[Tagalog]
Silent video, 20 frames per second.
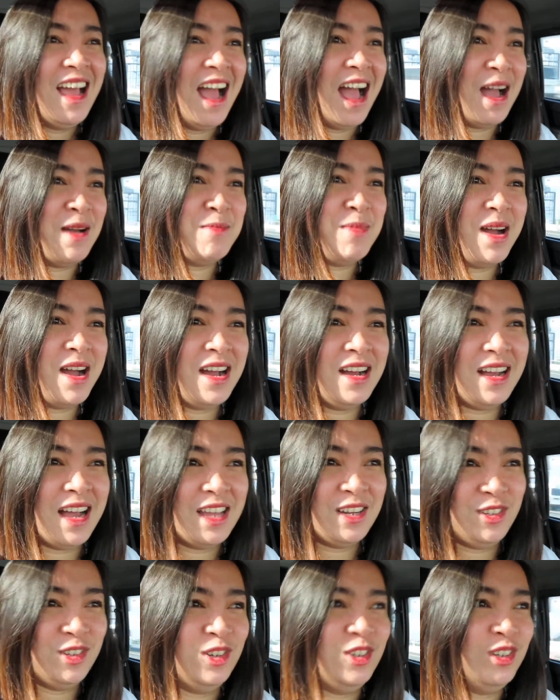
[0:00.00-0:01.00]
Habang,
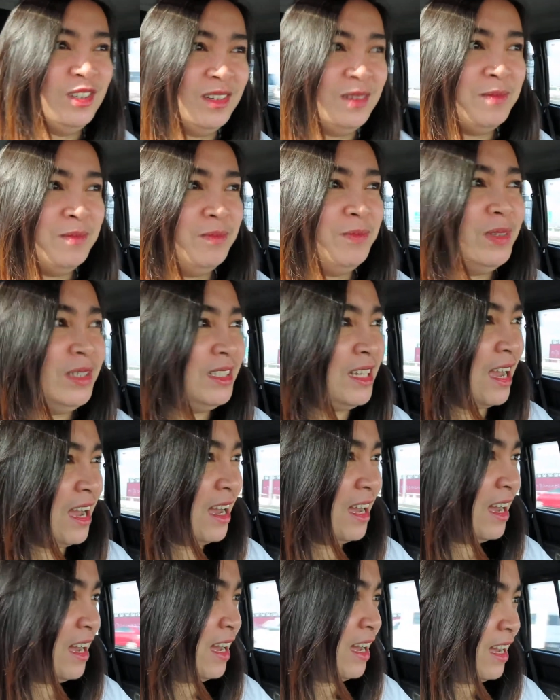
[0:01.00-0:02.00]
ano, pagka
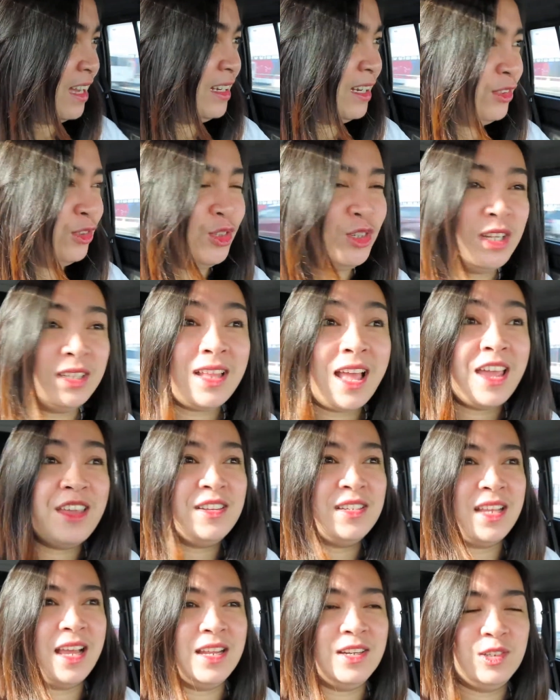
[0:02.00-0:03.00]
nandun na
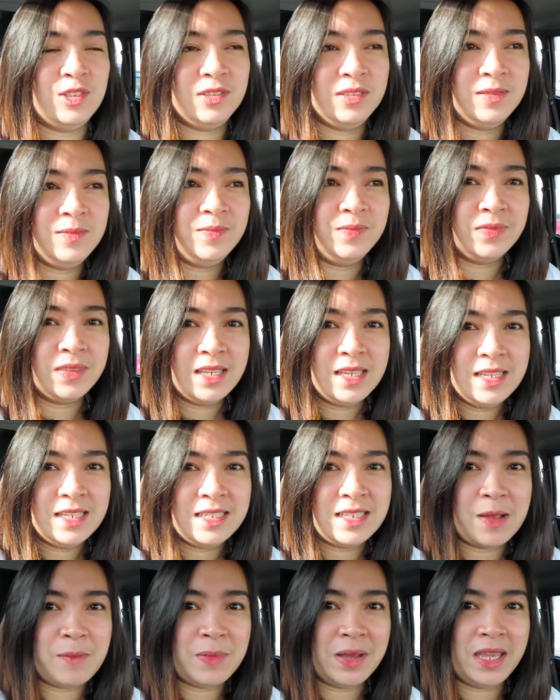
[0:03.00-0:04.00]
tayo sa, ano,
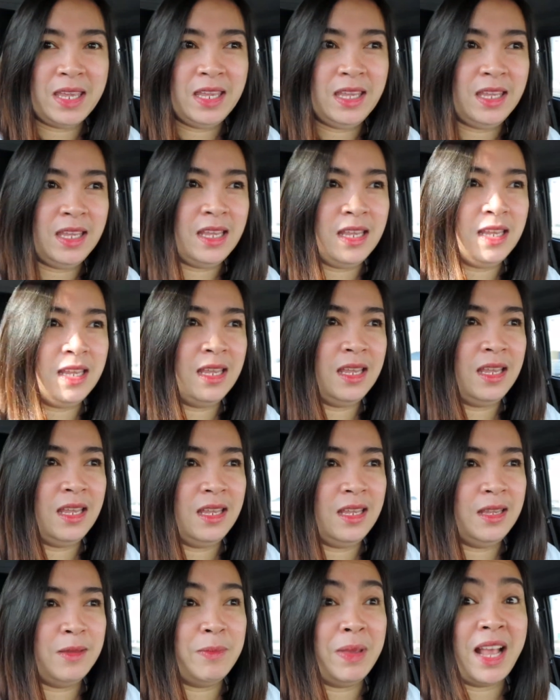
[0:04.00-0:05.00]
sa may
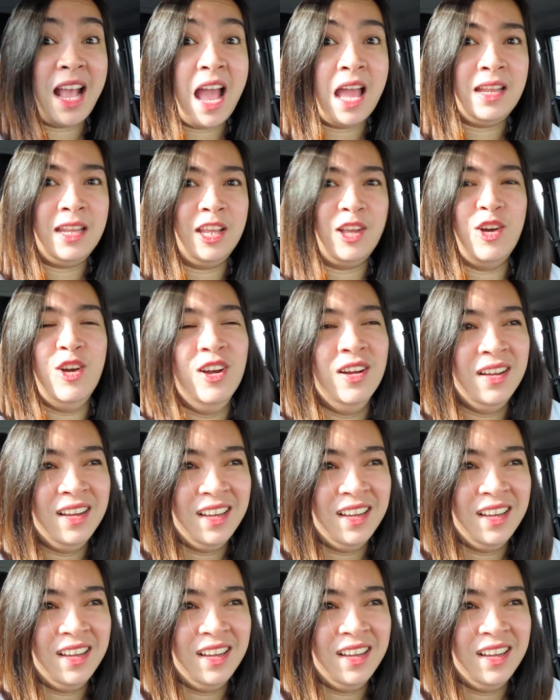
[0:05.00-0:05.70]
mekaniko.